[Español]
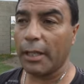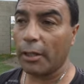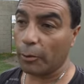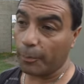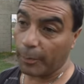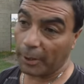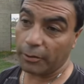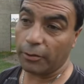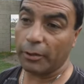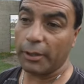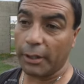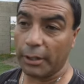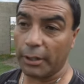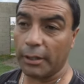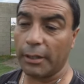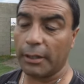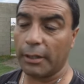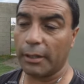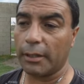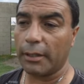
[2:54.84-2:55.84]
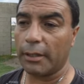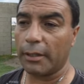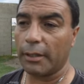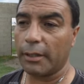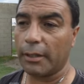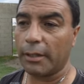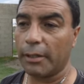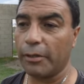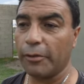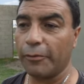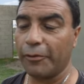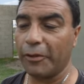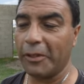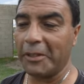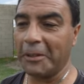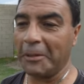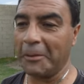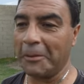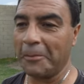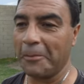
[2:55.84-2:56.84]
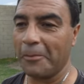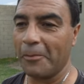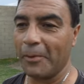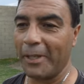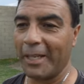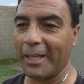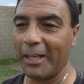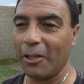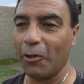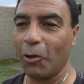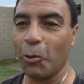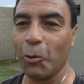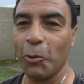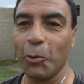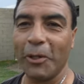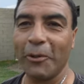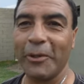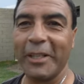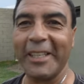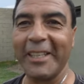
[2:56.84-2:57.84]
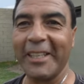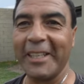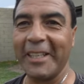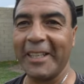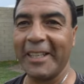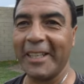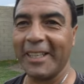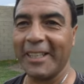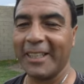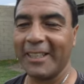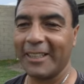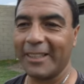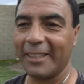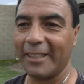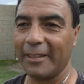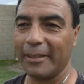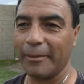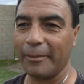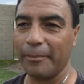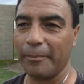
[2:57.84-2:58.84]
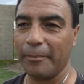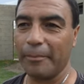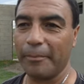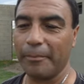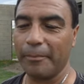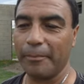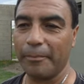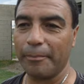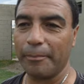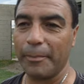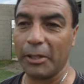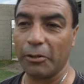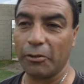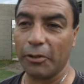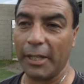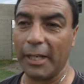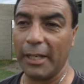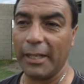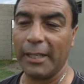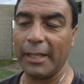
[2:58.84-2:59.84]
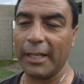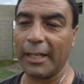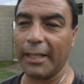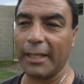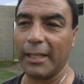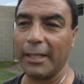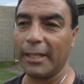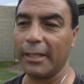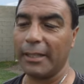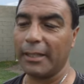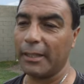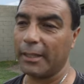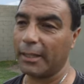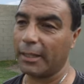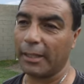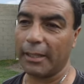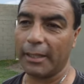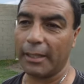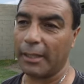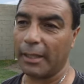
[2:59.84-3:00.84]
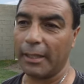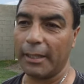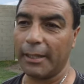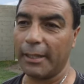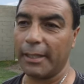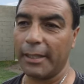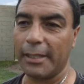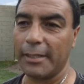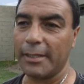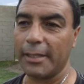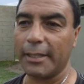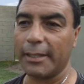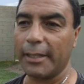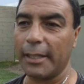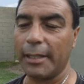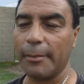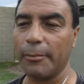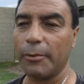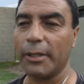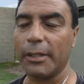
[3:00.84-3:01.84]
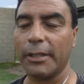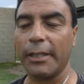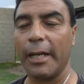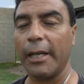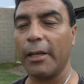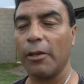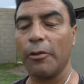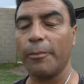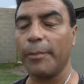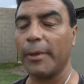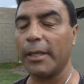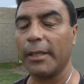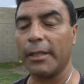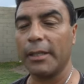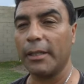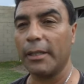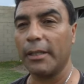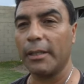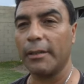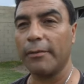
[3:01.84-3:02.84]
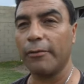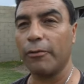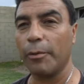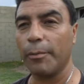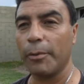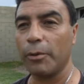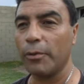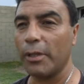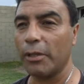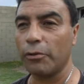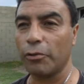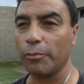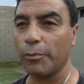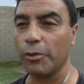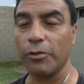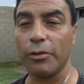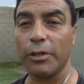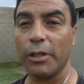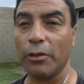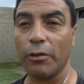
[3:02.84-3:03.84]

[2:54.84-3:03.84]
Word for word: agrupaciones, que eso fue de una locura, una idea eh, personal en la que le dije a la dirigencia que teníamos que traerlo para que formen una subvención de